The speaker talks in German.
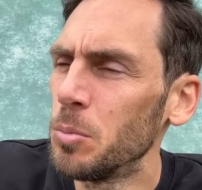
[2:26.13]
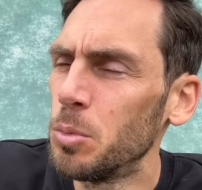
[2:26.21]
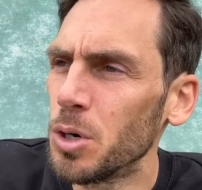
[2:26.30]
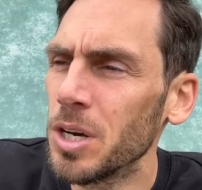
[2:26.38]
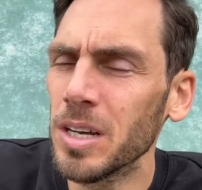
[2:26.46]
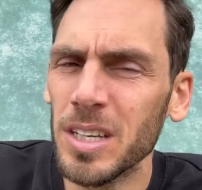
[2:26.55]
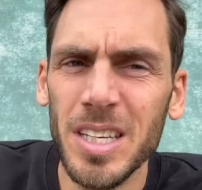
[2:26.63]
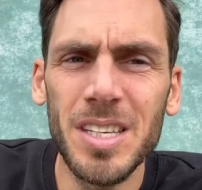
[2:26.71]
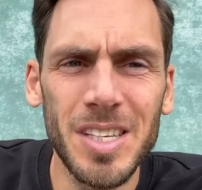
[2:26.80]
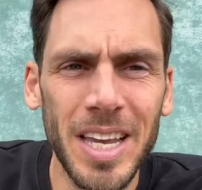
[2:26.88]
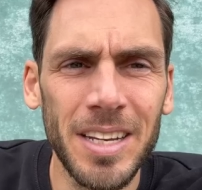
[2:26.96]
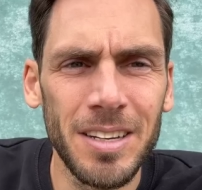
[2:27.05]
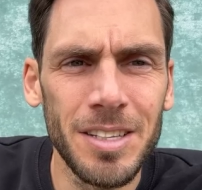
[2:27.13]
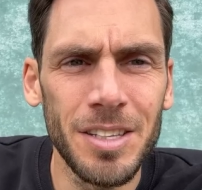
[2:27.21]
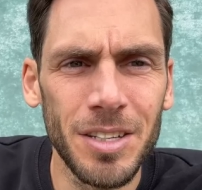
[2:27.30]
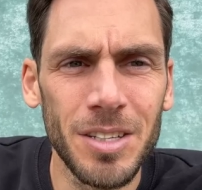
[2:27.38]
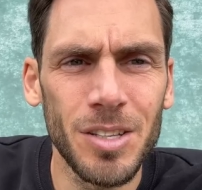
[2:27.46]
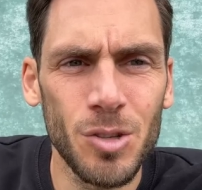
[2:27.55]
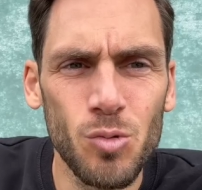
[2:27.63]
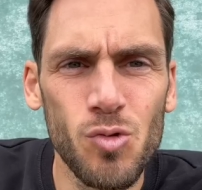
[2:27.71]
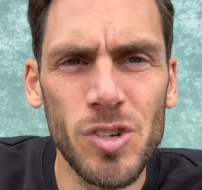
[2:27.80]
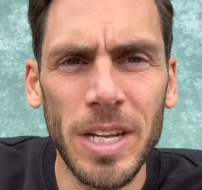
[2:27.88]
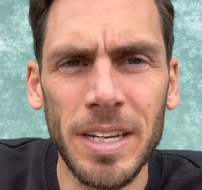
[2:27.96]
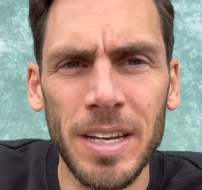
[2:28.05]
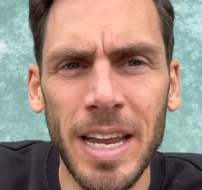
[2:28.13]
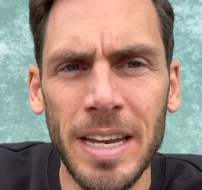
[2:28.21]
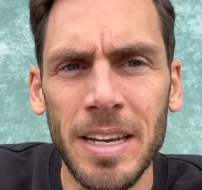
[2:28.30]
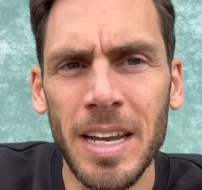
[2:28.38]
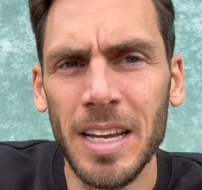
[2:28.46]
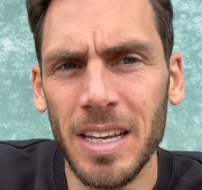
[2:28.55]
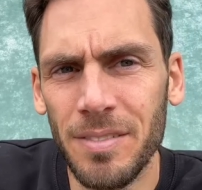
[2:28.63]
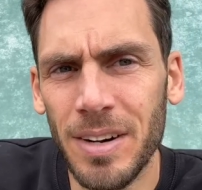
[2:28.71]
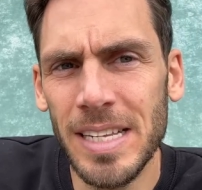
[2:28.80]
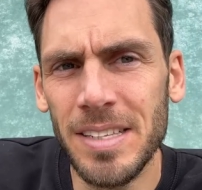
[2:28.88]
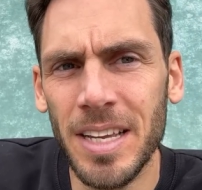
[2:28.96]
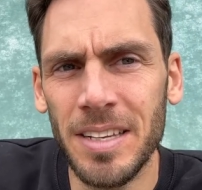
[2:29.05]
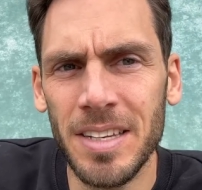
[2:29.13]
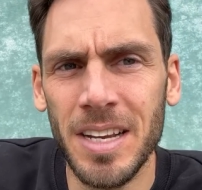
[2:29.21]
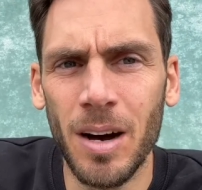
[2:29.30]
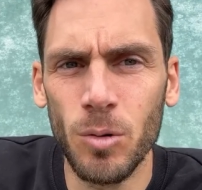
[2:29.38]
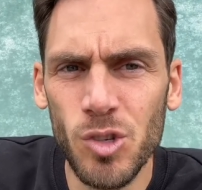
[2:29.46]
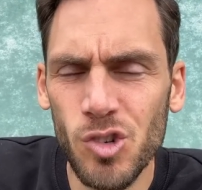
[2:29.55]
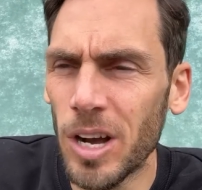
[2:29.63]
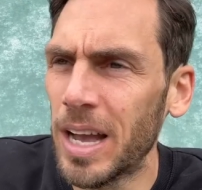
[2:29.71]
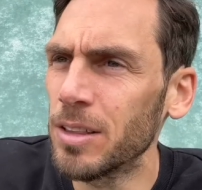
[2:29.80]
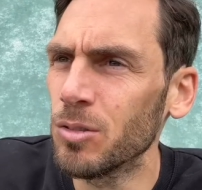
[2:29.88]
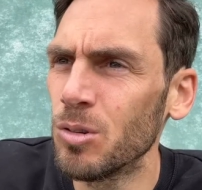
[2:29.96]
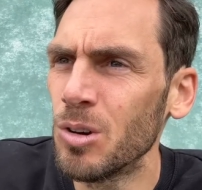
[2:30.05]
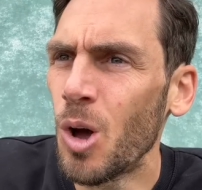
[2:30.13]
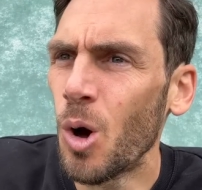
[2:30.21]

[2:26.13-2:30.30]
bürgerkriegsähnliche Zustände nennen, gewalttätige Ausschreitungen